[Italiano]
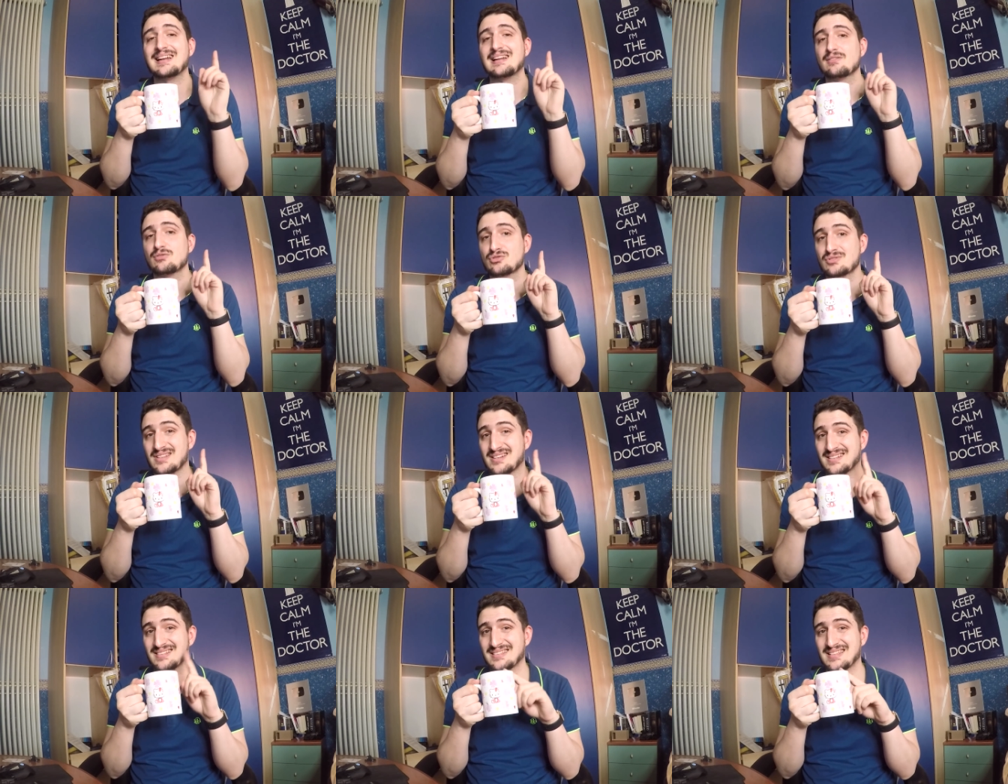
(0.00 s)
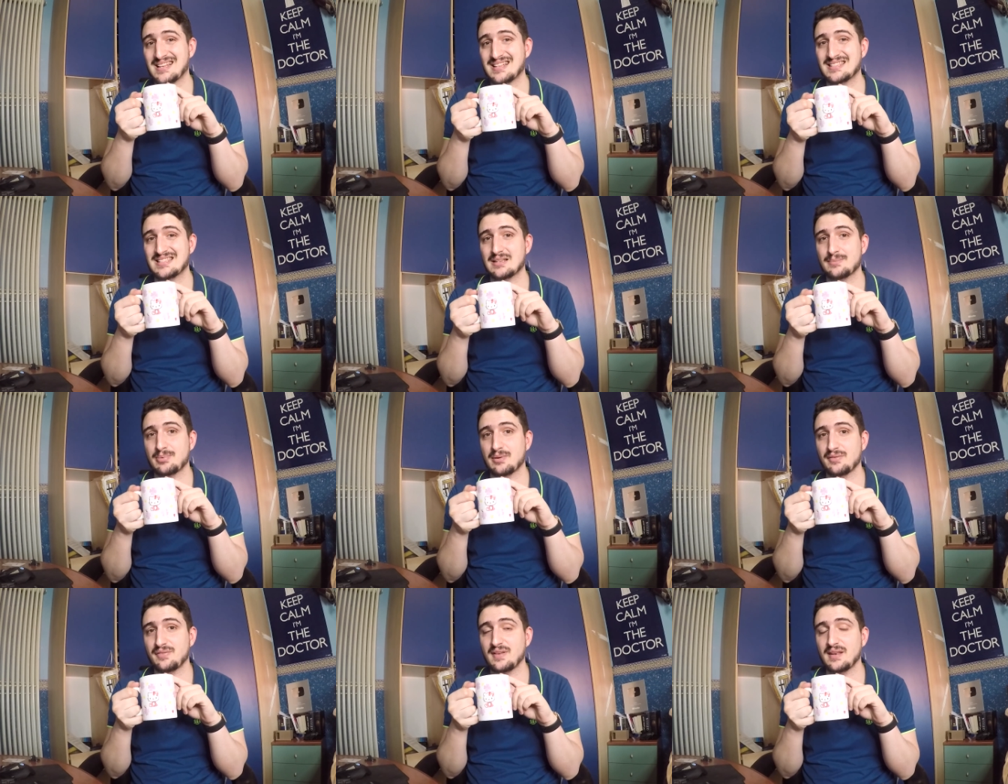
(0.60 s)
la vostra tazza
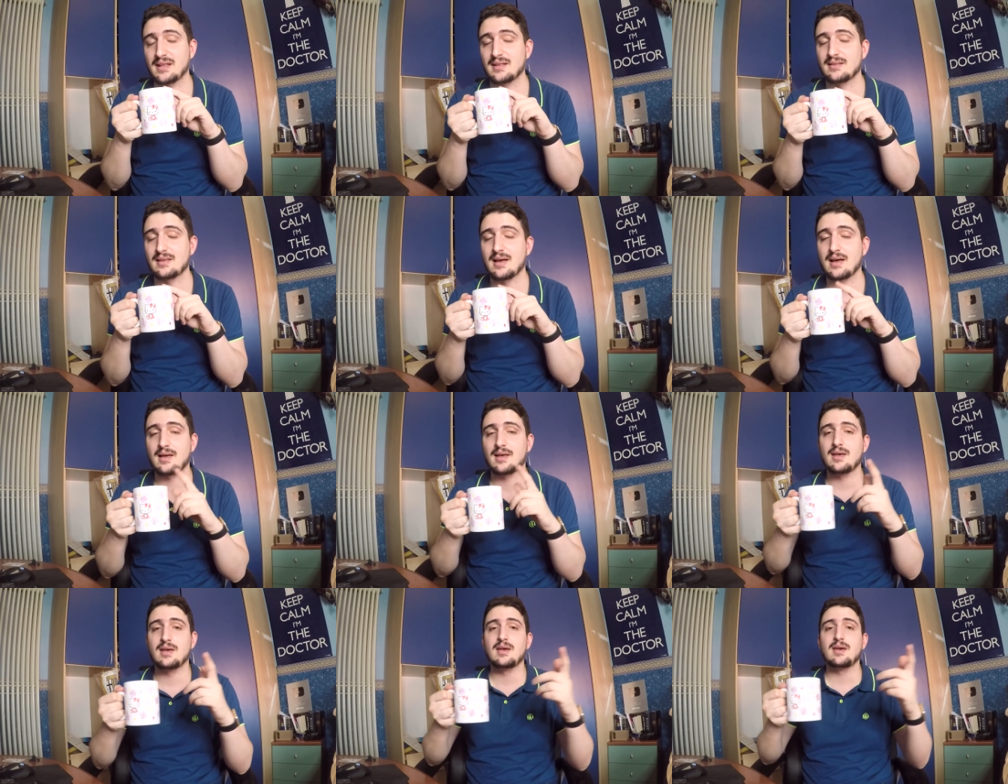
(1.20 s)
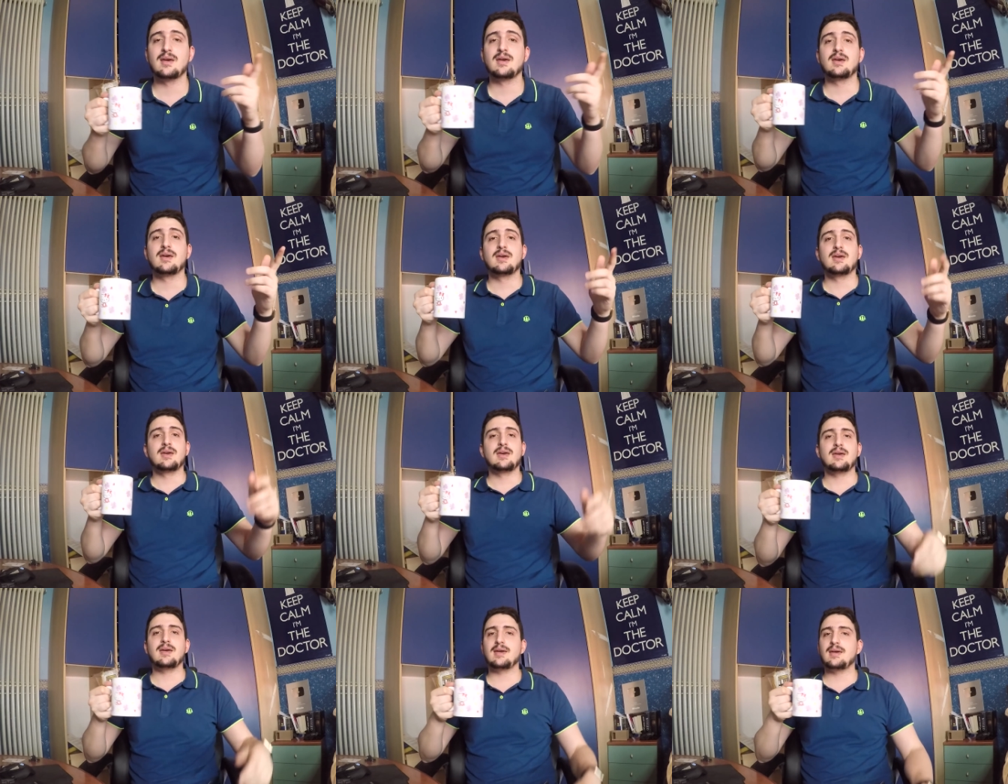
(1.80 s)
preferita
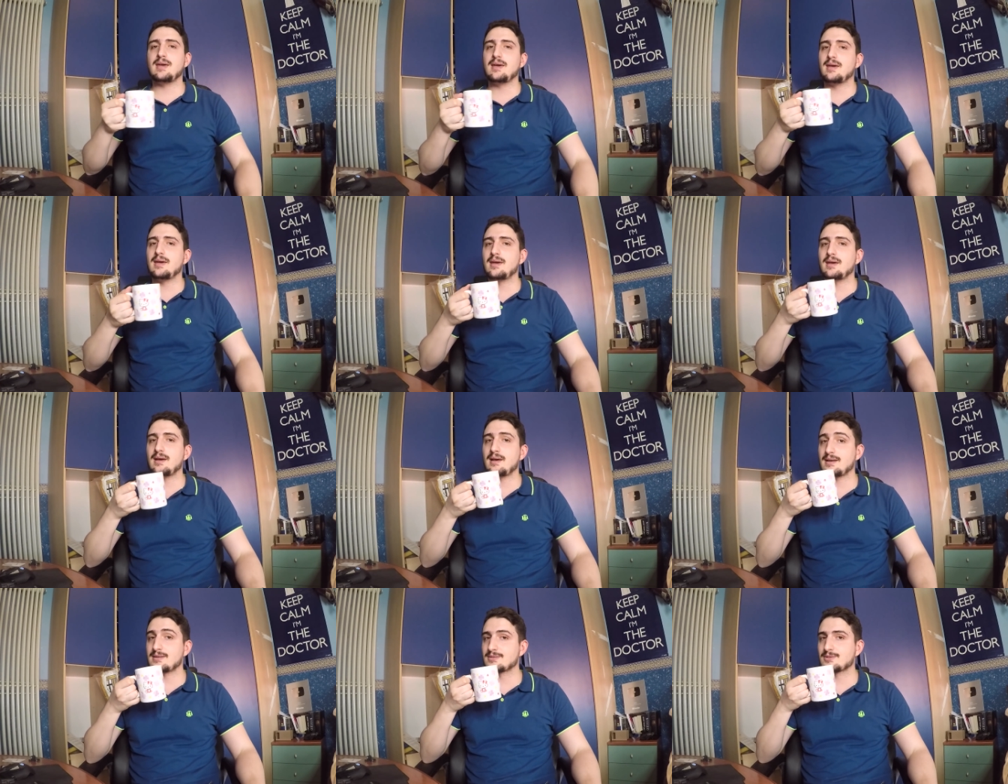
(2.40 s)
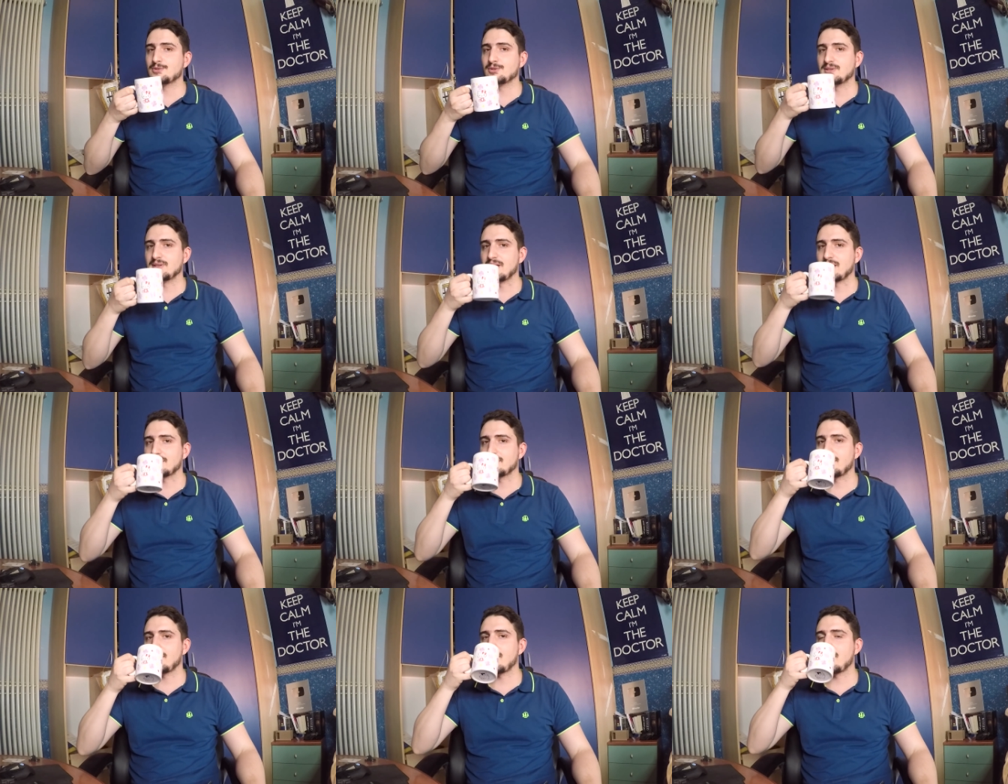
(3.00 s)
e
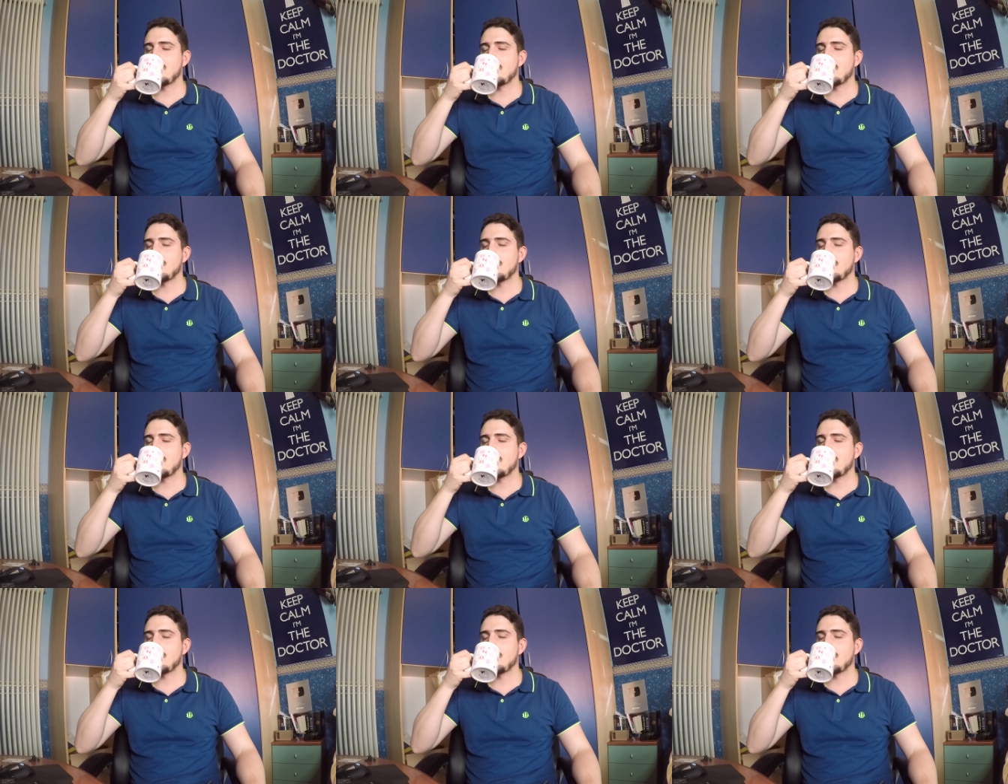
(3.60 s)
ascoltate.